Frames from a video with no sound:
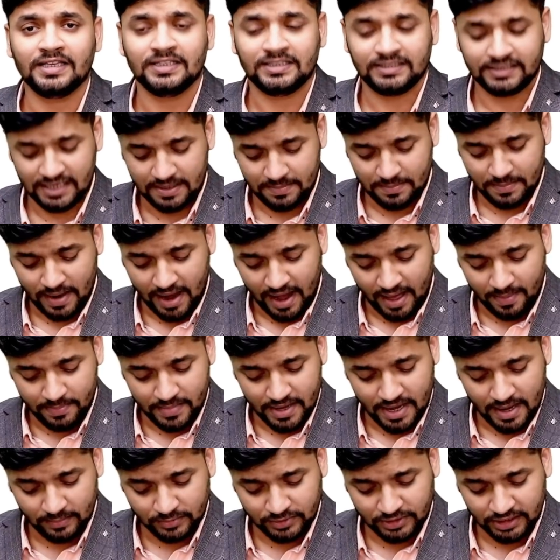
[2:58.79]
इसके बाद में
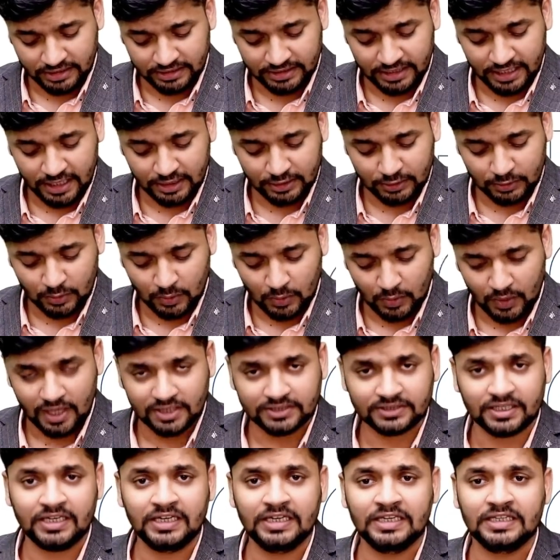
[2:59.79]
हम चलते हैं थोड़ा
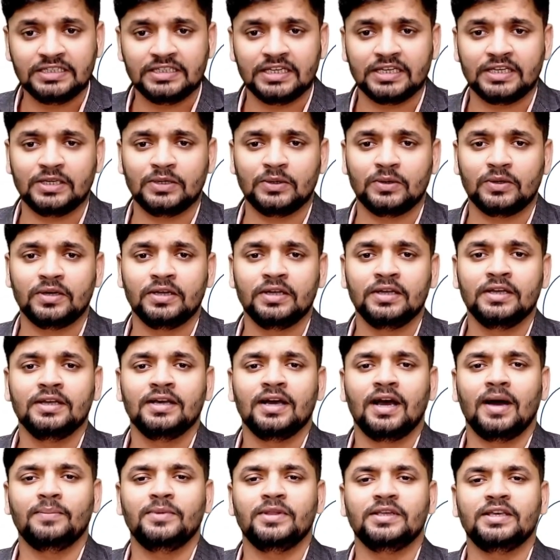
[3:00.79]
सा नीचे की ओर
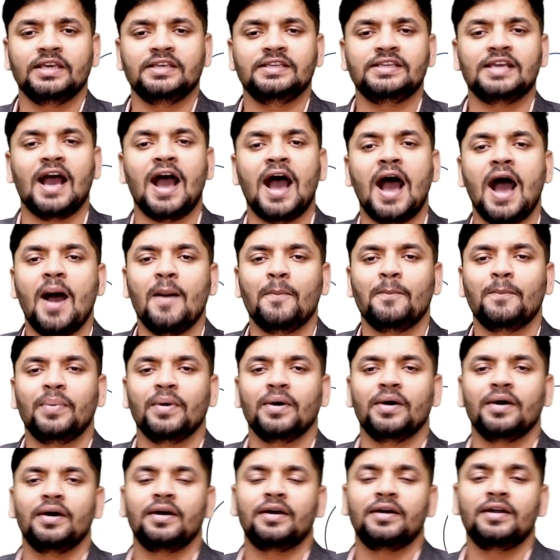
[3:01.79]
अब देखिए यहाँ
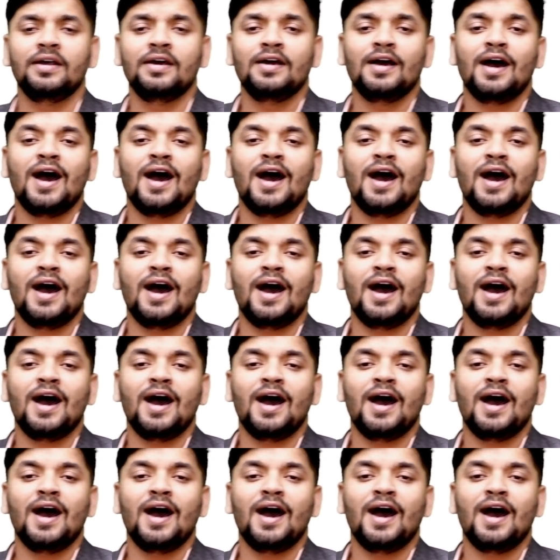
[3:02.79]
पर